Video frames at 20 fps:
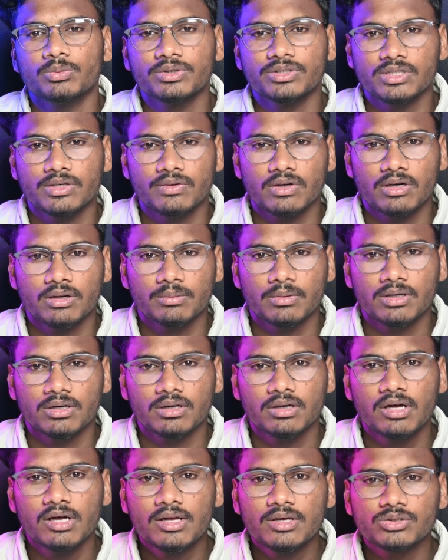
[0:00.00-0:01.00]
చూపించేవాళ్ళు అనమాట
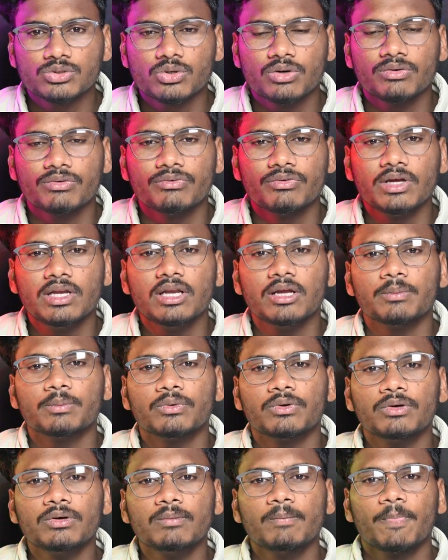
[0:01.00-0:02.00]
సో
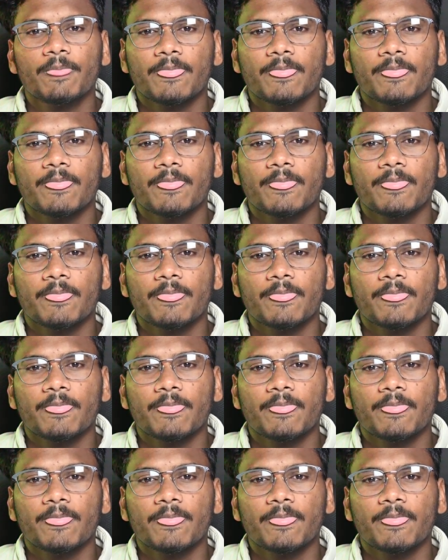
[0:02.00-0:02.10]
వీళ్ళప్పుడు